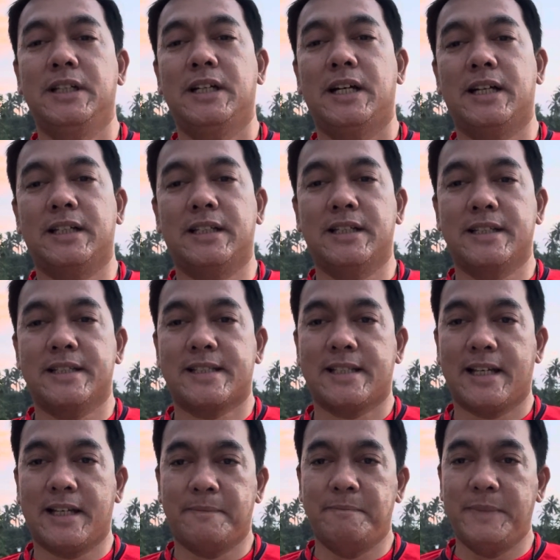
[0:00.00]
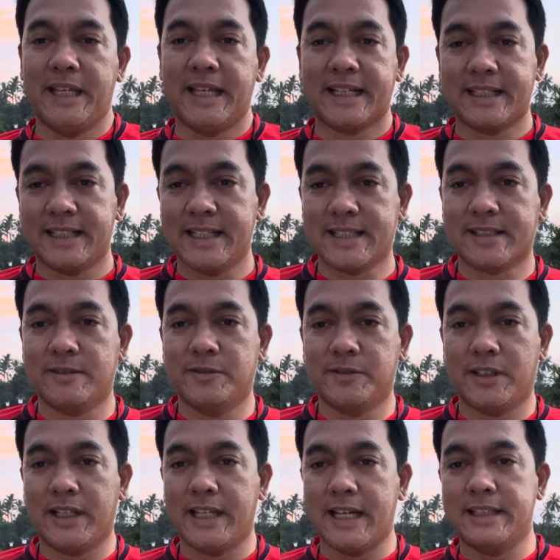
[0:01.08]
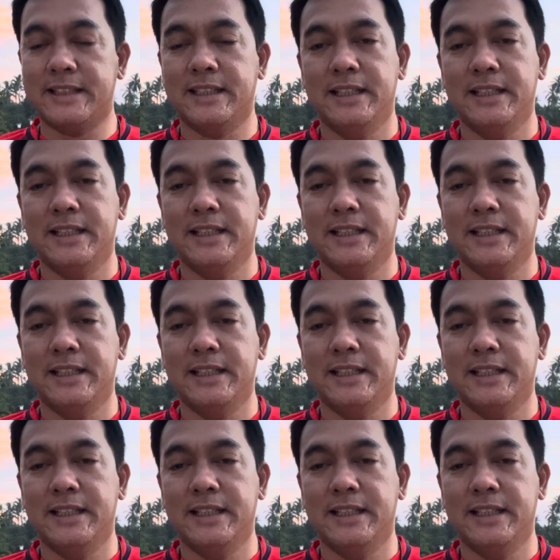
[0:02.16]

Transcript: hanggang sa biyernes. Kung kaya,